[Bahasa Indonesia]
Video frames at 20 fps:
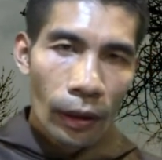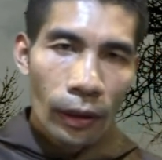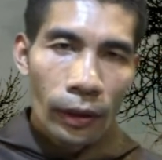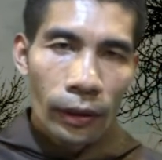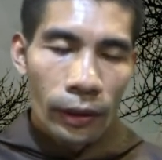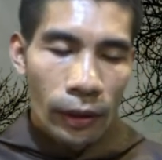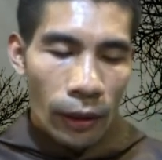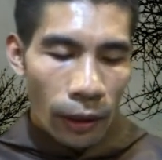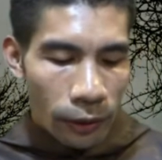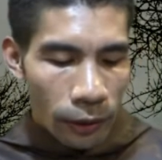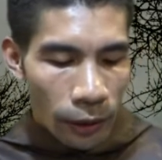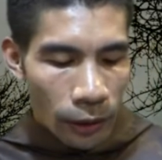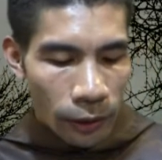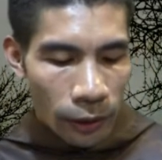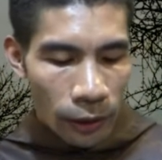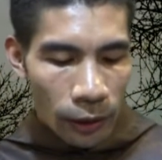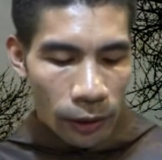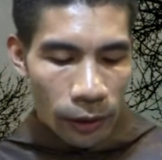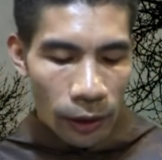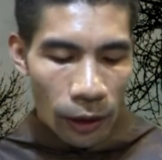Santa
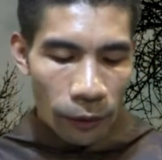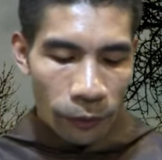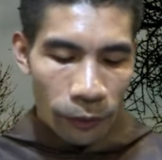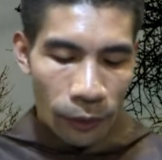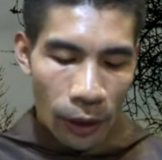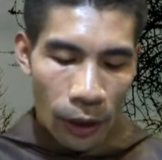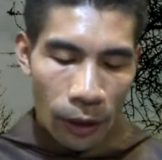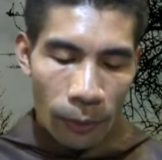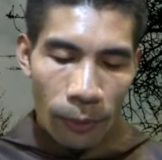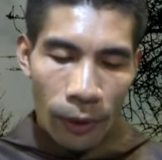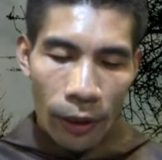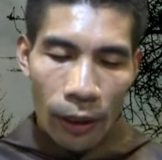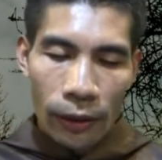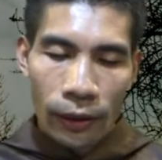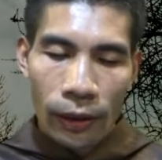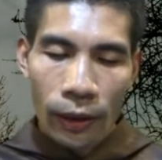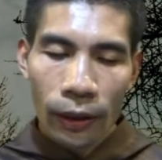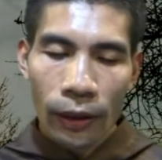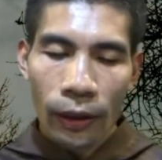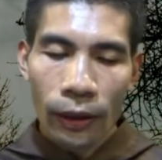Teresa Avila
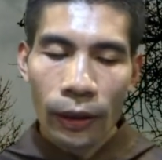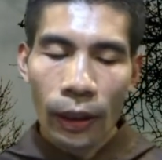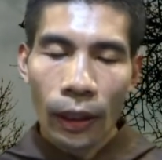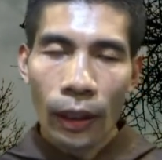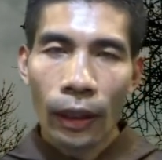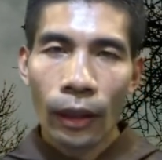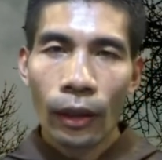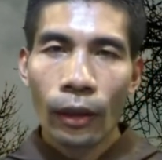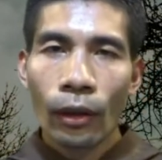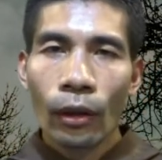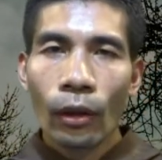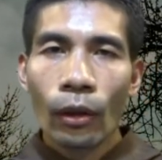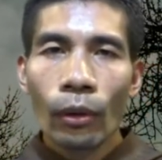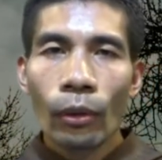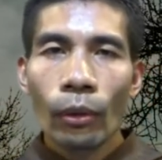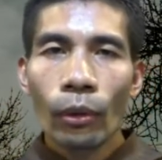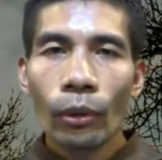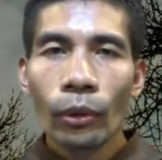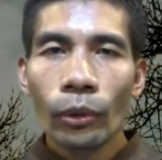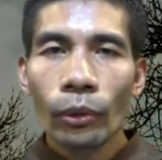mengajak kita
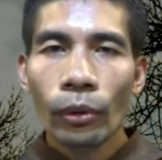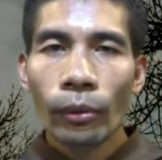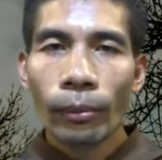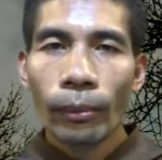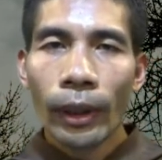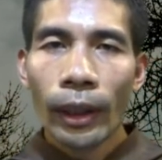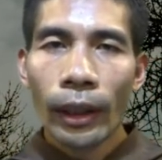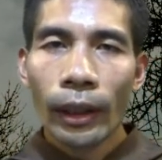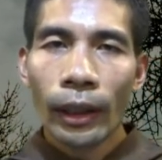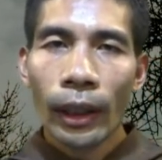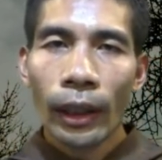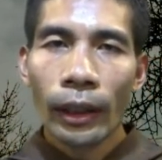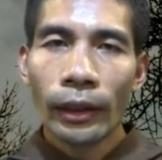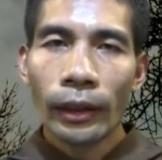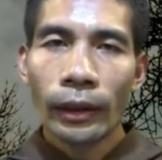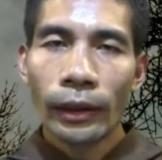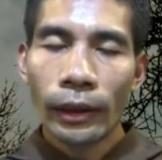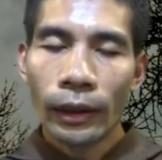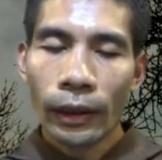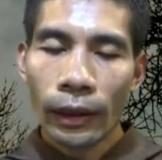untuk
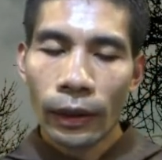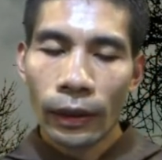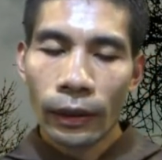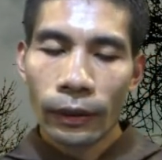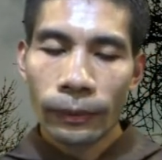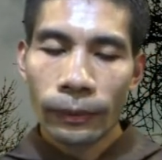mengenali diri.